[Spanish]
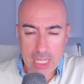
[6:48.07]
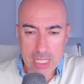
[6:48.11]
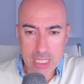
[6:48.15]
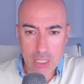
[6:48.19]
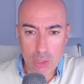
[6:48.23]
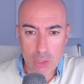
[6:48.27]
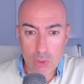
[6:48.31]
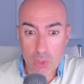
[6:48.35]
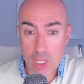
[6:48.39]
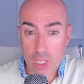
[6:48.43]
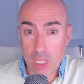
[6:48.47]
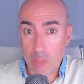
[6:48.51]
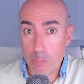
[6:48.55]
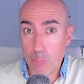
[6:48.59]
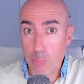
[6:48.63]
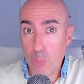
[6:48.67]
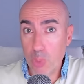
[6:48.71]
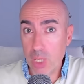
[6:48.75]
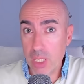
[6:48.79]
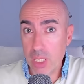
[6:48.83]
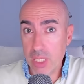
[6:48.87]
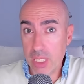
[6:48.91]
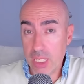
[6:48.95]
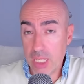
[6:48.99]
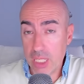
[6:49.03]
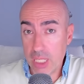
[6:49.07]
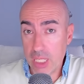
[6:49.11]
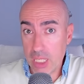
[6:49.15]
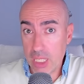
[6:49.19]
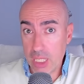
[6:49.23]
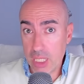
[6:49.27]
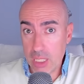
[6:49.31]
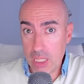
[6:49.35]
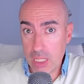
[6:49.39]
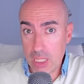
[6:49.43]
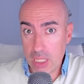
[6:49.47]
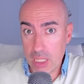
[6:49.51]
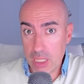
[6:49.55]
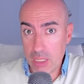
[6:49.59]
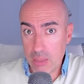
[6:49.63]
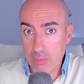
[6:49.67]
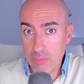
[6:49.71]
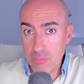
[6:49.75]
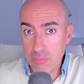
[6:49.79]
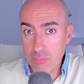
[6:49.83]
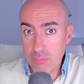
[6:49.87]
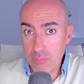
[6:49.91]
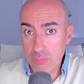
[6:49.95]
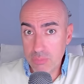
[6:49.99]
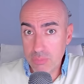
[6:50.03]
es lo que puede
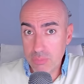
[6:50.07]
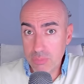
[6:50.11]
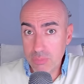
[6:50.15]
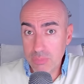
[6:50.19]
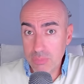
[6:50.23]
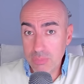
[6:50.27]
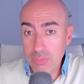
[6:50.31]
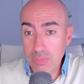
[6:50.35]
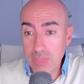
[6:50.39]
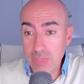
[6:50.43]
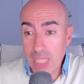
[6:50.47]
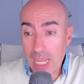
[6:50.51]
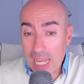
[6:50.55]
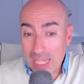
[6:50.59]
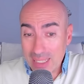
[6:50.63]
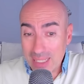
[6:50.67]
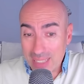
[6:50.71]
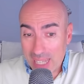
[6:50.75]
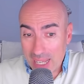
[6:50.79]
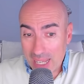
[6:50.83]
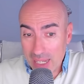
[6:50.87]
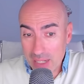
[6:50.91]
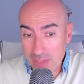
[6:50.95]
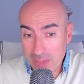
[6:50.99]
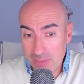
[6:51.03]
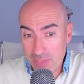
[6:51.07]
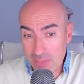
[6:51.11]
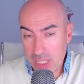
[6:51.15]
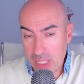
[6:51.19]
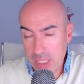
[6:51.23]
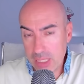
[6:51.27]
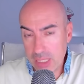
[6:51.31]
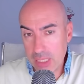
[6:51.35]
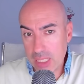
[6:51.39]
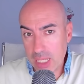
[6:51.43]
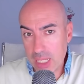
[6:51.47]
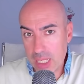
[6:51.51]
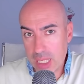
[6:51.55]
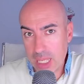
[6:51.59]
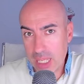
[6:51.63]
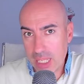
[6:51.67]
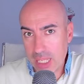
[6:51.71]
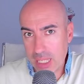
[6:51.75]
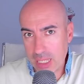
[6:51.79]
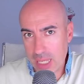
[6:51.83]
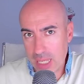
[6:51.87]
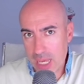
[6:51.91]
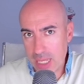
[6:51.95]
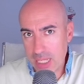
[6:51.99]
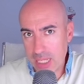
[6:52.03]
delatar, ¿vale?
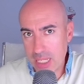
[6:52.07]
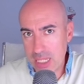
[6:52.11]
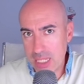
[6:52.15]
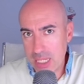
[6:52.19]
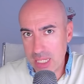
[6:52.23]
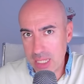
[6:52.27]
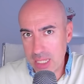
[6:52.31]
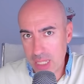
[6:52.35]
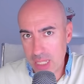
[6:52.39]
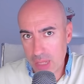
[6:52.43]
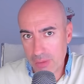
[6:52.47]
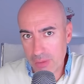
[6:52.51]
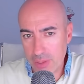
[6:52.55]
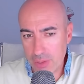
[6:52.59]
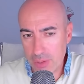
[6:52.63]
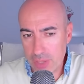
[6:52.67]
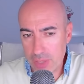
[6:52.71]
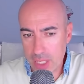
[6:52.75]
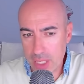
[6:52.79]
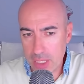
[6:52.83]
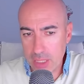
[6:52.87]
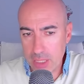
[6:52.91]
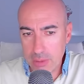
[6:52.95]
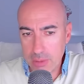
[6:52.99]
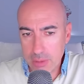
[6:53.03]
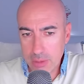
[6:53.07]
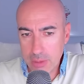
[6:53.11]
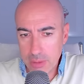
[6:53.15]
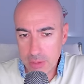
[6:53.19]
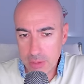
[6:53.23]
¿Qué, hay? ¿Qué sensación hay?